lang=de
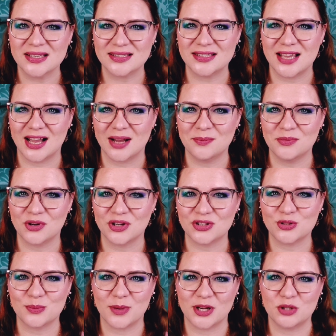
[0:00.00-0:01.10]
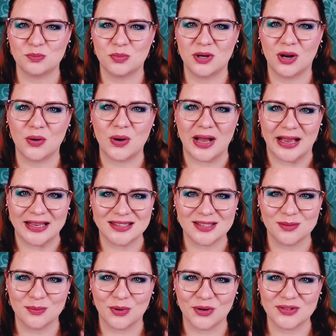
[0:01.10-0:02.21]
Sie haben dort zum Beispiel auch
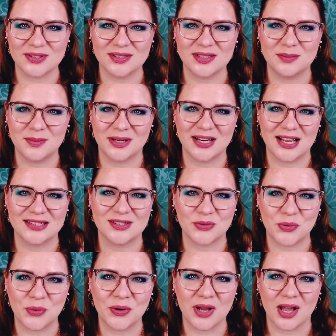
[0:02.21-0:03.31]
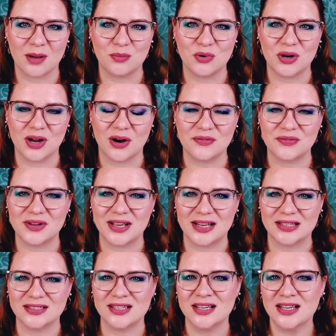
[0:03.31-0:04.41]
Einzelboxen, die man ganz ohne Abo kaufen
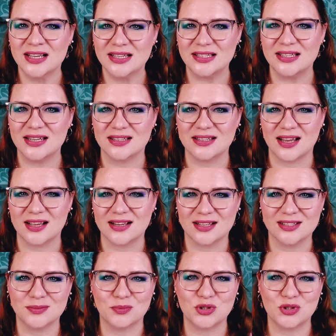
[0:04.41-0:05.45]
kann, die dann nach ganz